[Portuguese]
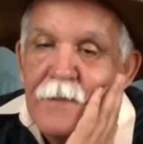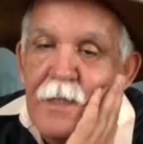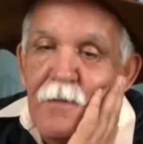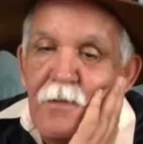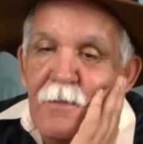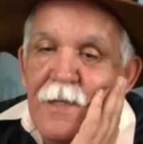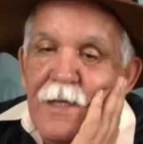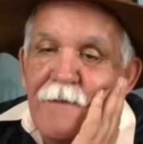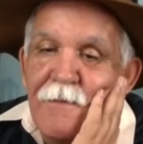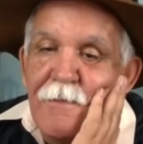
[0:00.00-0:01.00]
Alguma
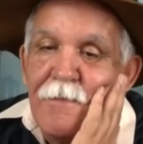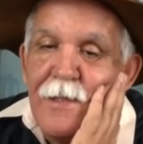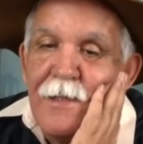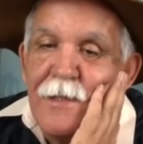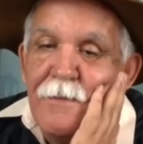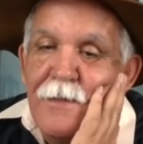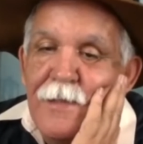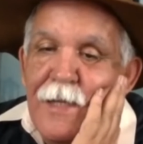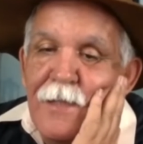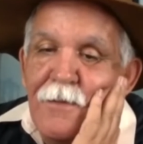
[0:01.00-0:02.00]
erva para
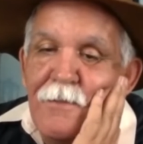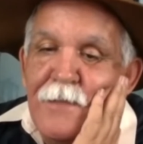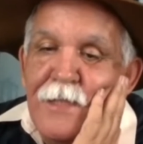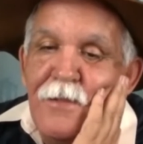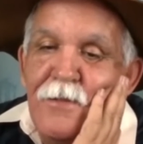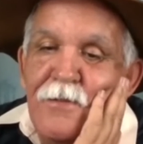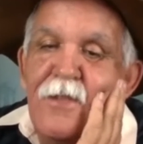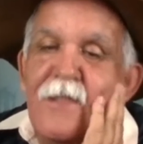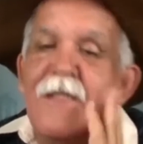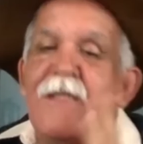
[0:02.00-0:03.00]
eliminar alumínio do
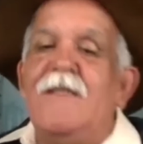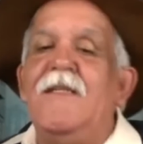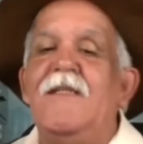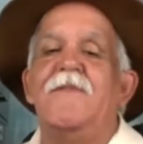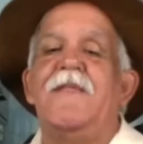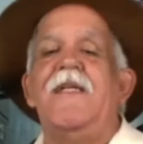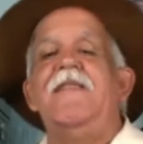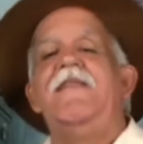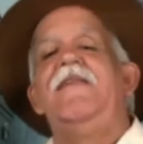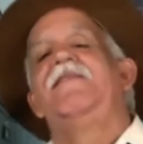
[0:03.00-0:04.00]
organismo.
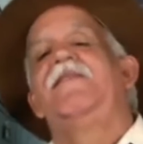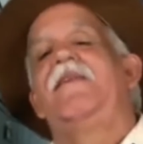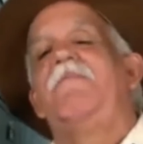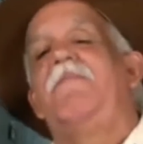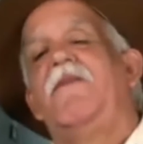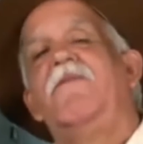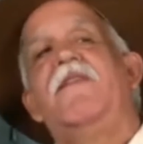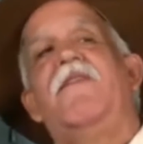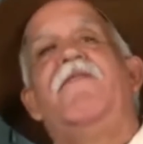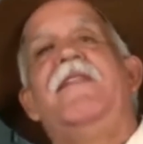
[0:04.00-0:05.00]
Denise, que
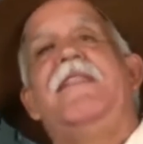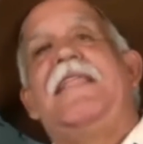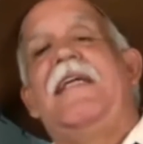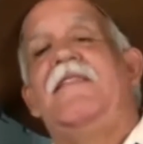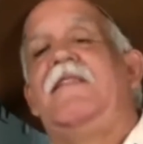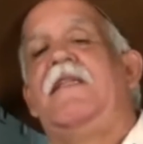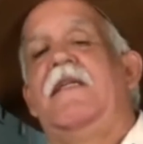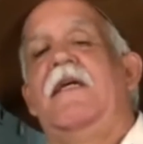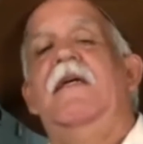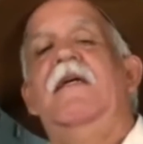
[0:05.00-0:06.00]
pergunta
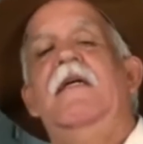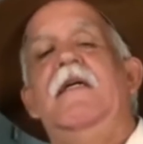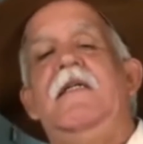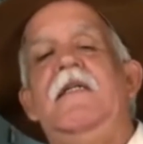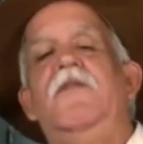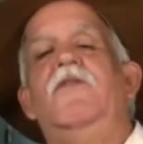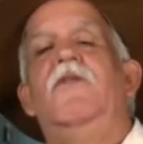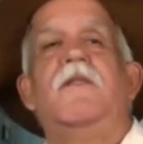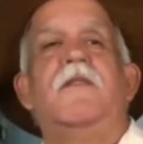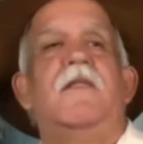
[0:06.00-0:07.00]
fantástica.
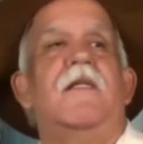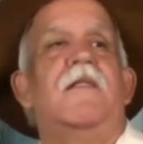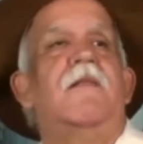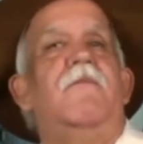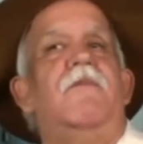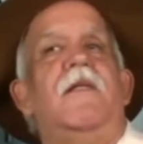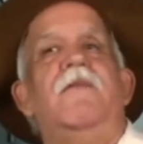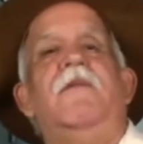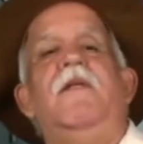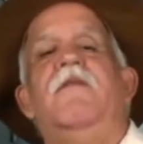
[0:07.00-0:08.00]
Intoxicação por
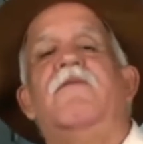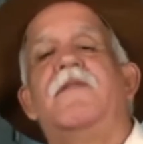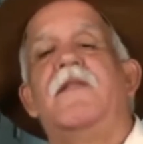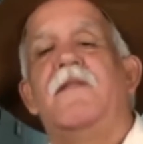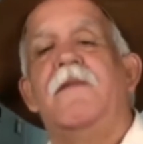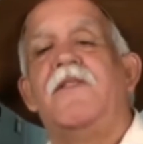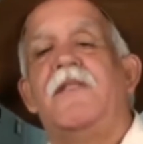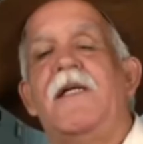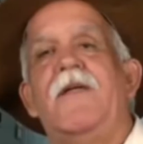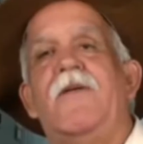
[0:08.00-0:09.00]
alumínio. Você toma
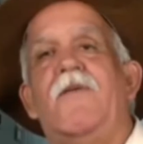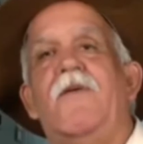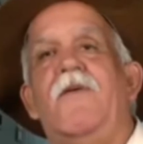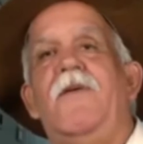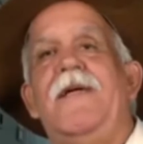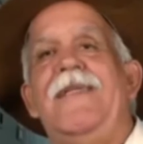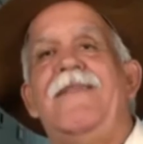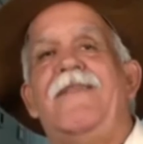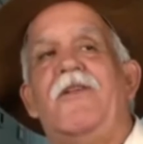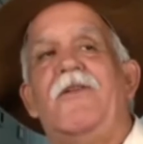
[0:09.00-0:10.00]
chá de
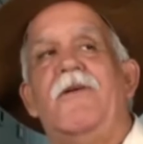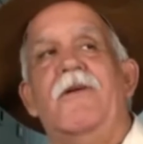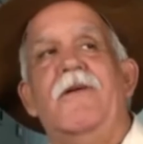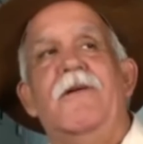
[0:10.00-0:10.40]
coentro.